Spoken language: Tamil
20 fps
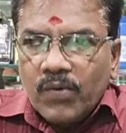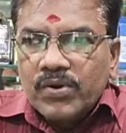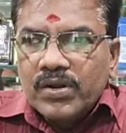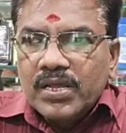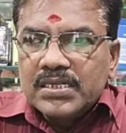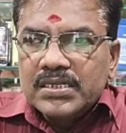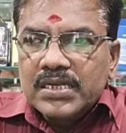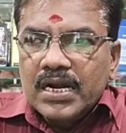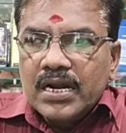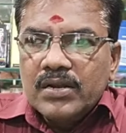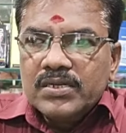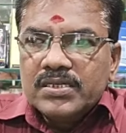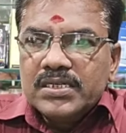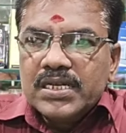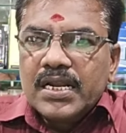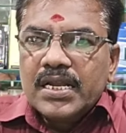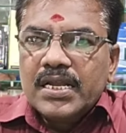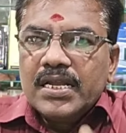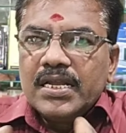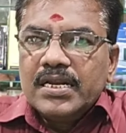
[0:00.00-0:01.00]
அவுட்டர்
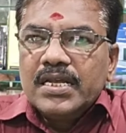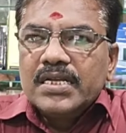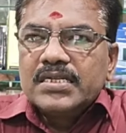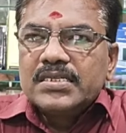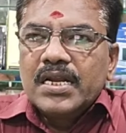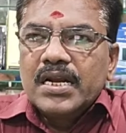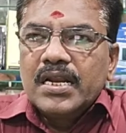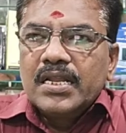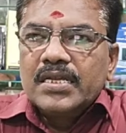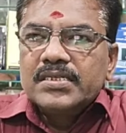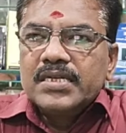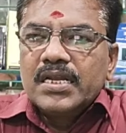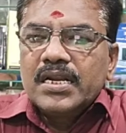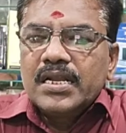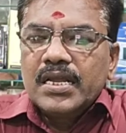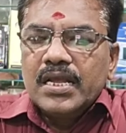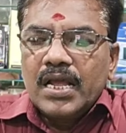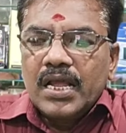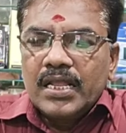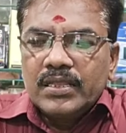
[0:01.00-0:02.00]
சைட்லையும் சரி இன்னர் சைட்லையும்
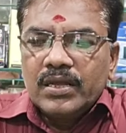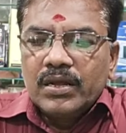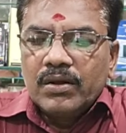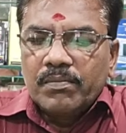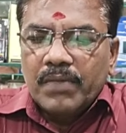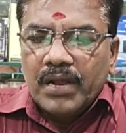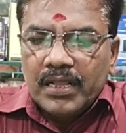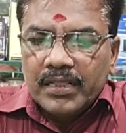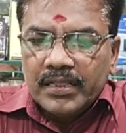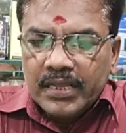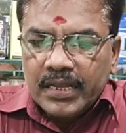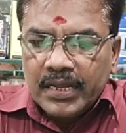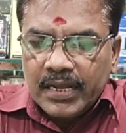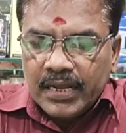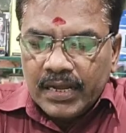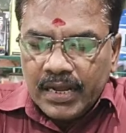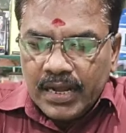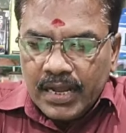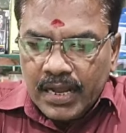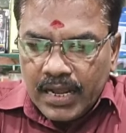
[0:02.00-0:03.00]
சரி அந்த அந்த
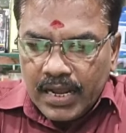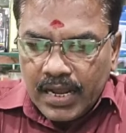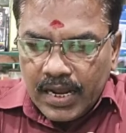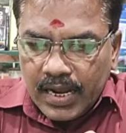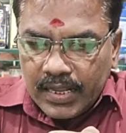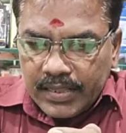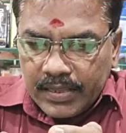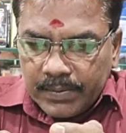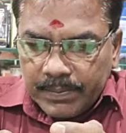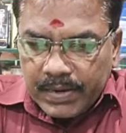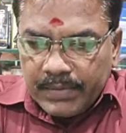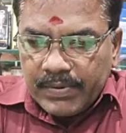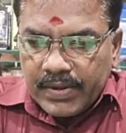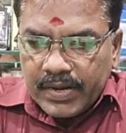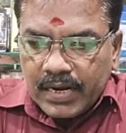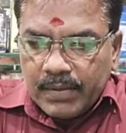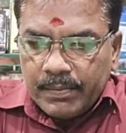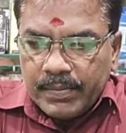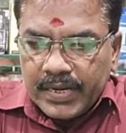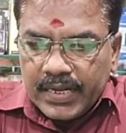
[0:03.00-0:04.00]
அந்த
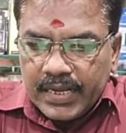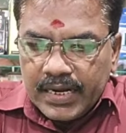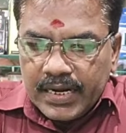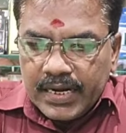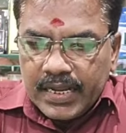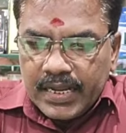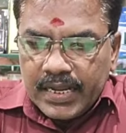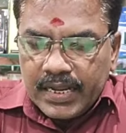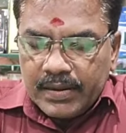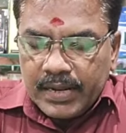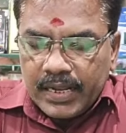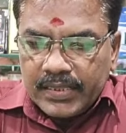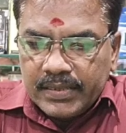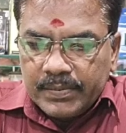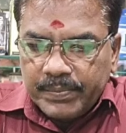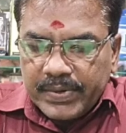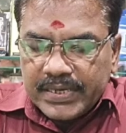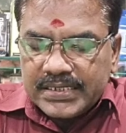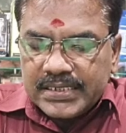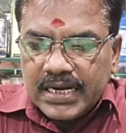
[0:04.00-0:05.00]
பவர் நம்ம என்ன
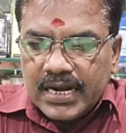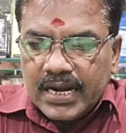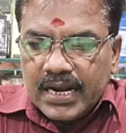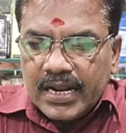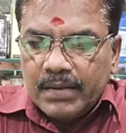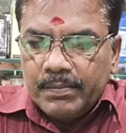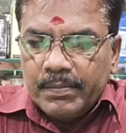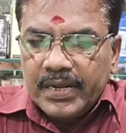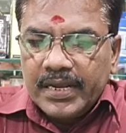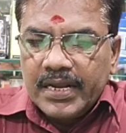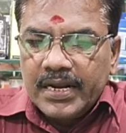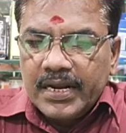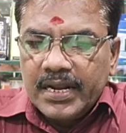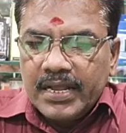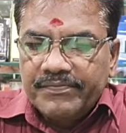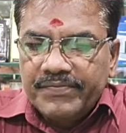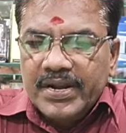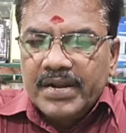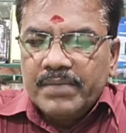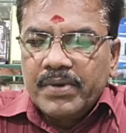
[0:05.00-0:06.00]
அந்த ப்ரெசண்டில் நம்ம
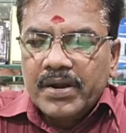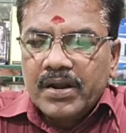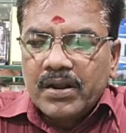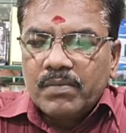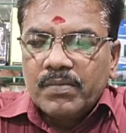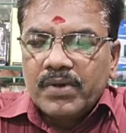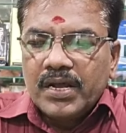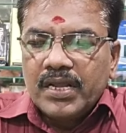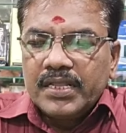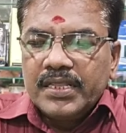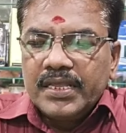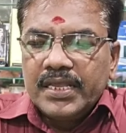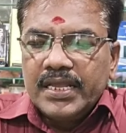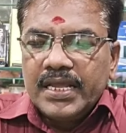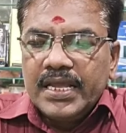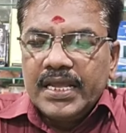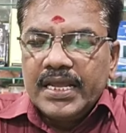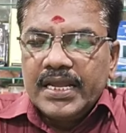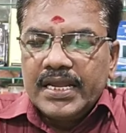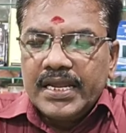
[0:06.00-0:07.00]
என்ன ஃபீட் பண்ணுறோமோ அதே
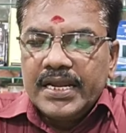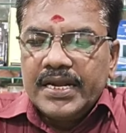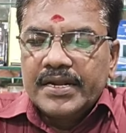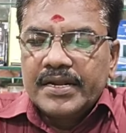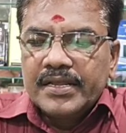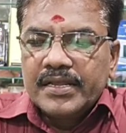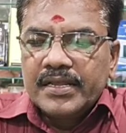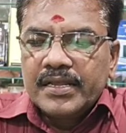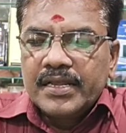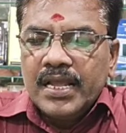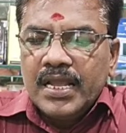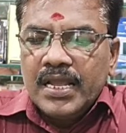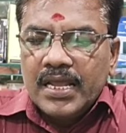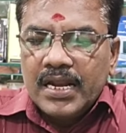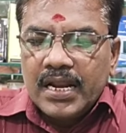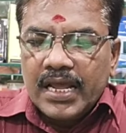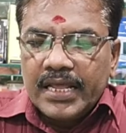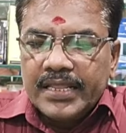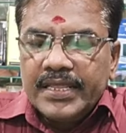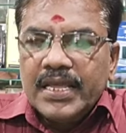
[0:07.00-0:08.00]
ஹீட்டு
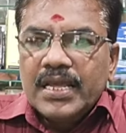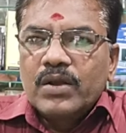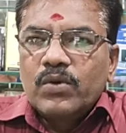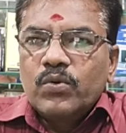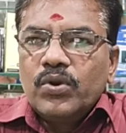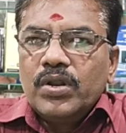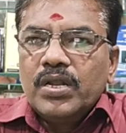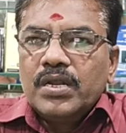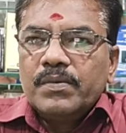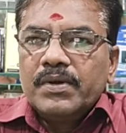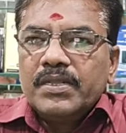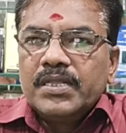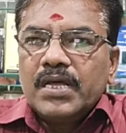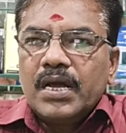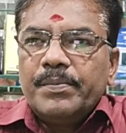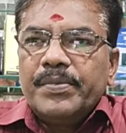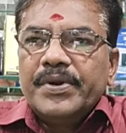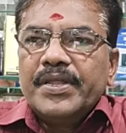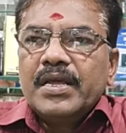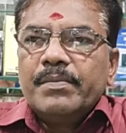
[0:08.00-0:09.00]
இல்லை அதே கூலிங்
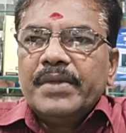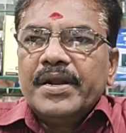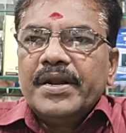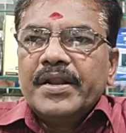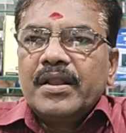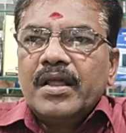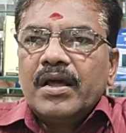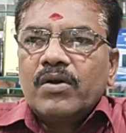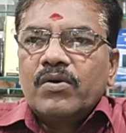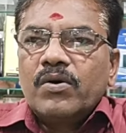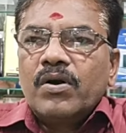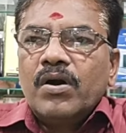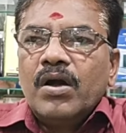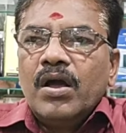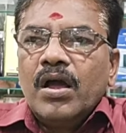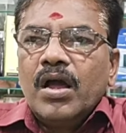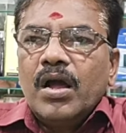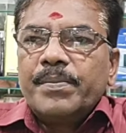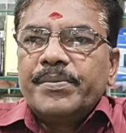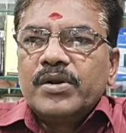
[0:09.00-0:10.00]
வந்து அப்படியே மெயின்டைன் ஆகும்
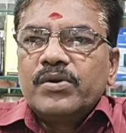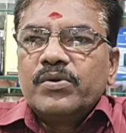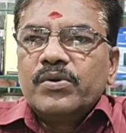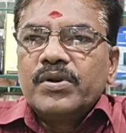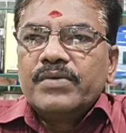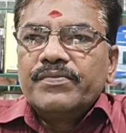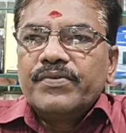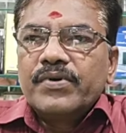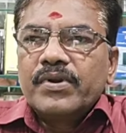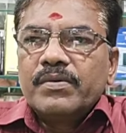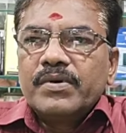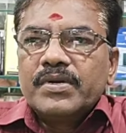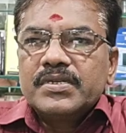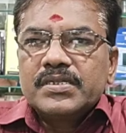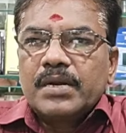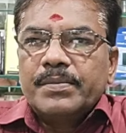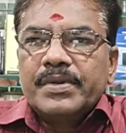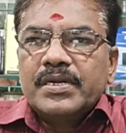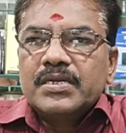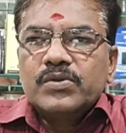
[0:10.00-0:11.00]
அப் டு டுவெண்ட்டி ஃபோர்
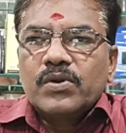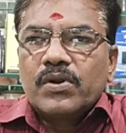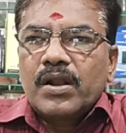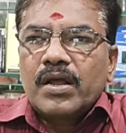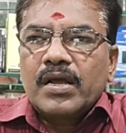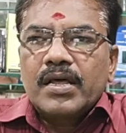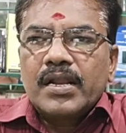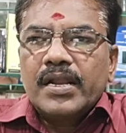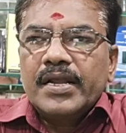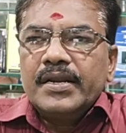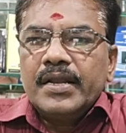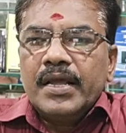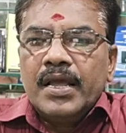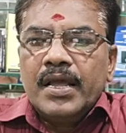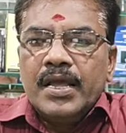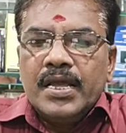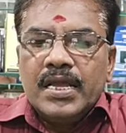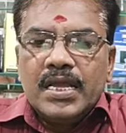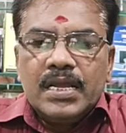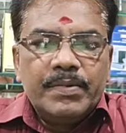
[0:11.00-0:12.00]
ஹவர்ஸ் அப்படின்னு சொல்கிறாங்க ரைட்
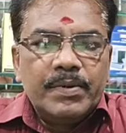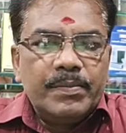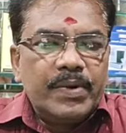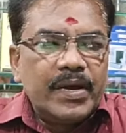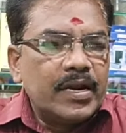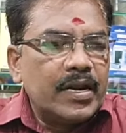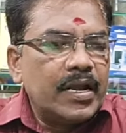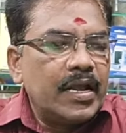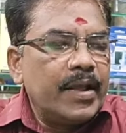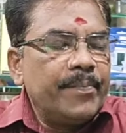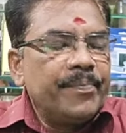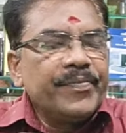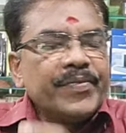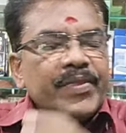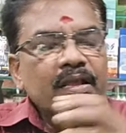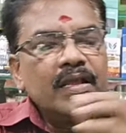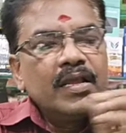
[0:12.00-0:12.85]
இப்போ பாருங்கள்